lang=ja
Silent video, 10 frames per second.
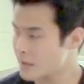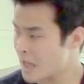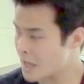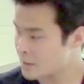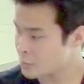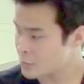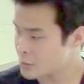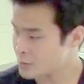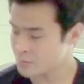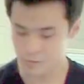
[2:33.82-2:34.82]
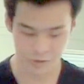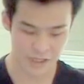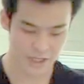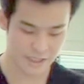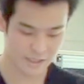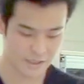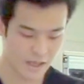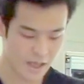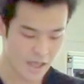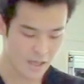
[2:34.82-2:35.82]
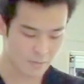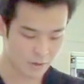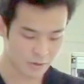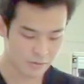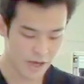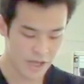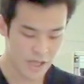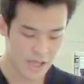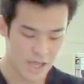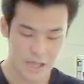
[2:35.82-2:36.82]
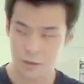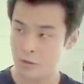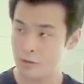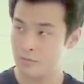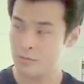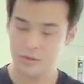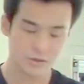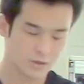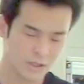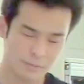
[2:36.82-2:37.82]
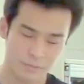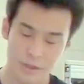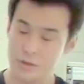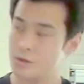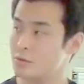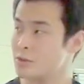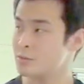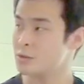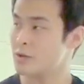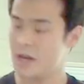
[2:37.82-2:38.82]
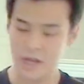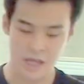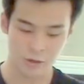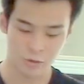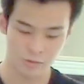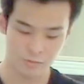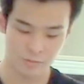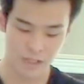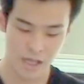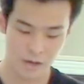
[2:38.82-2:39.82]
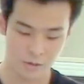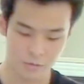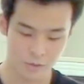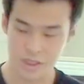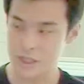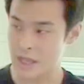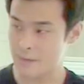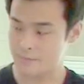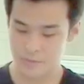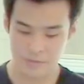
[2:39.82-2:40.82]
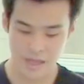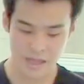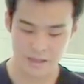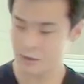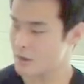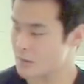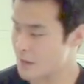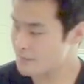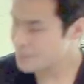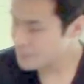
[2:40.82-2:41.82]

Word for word: えー、という問題です。まあ、これは、えっ、ー、と、ブートストラッピング手法というものは、えっ、ー、と、パターンを用いて、え例えば、